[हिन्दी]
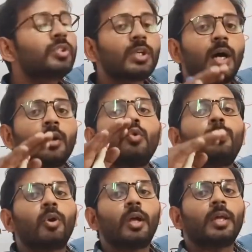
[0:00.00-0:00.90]
ऊंचा रूप
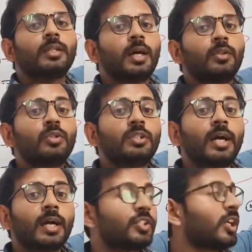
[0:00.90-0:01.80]
बोला जाता है दुनिया
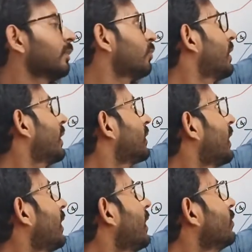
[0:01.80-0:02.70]
का छत बोला
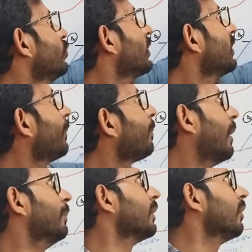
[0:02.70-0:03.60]
जाता है जो कि है
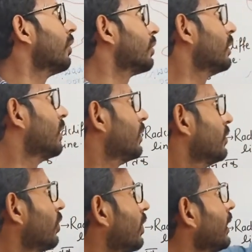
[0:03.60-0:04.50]
पामीर नॉट
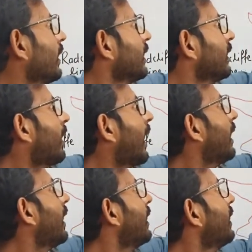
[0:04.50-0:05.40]
जो
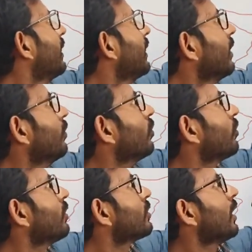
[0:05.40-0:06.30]
हिमालय हिंदू
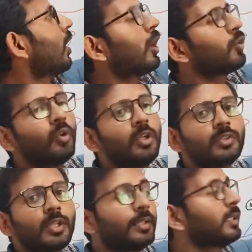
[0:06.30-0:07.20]
कुश और
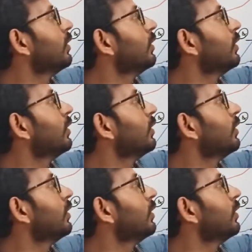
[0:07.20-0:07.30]
कुलिनसान